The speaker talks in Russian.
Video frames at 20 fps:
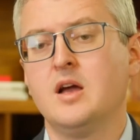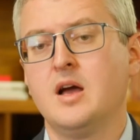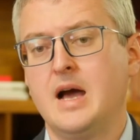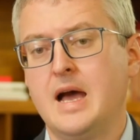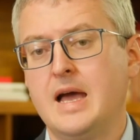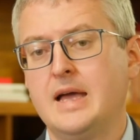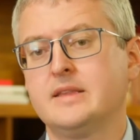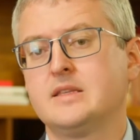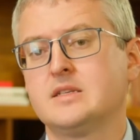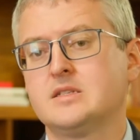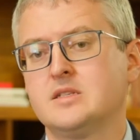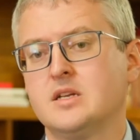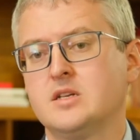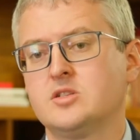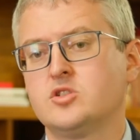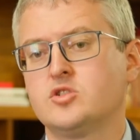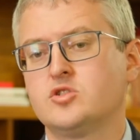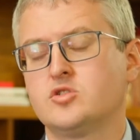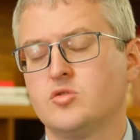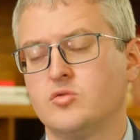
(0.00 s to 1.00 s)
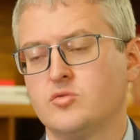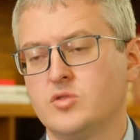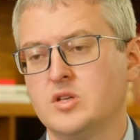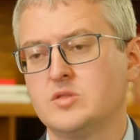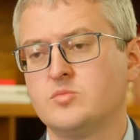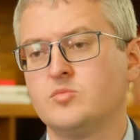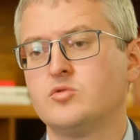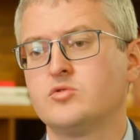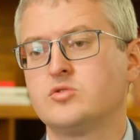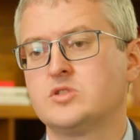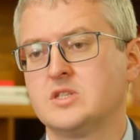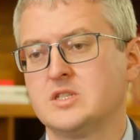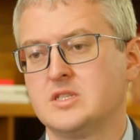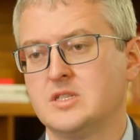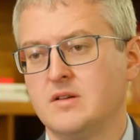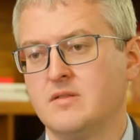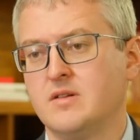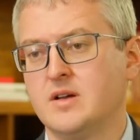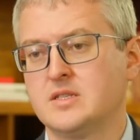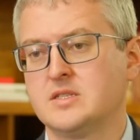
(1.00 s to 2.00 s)
а это значит, что у нас будут
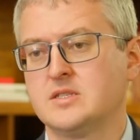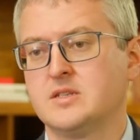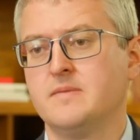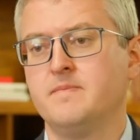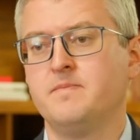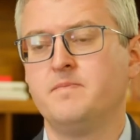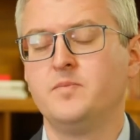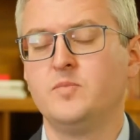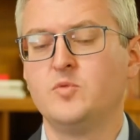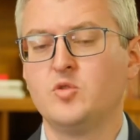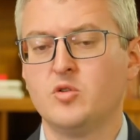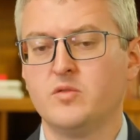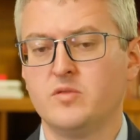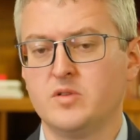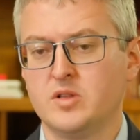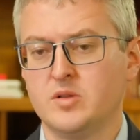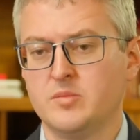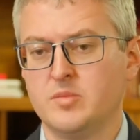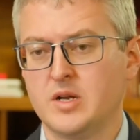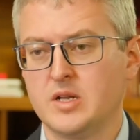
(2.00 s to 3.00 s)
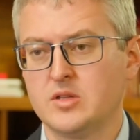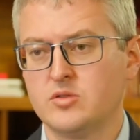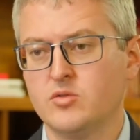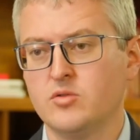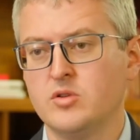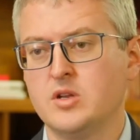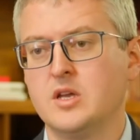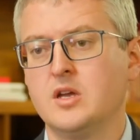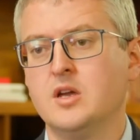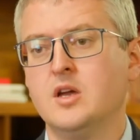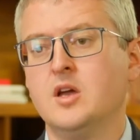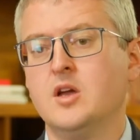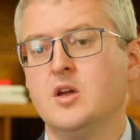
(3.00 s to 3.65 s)
создаваться новые лаборатории,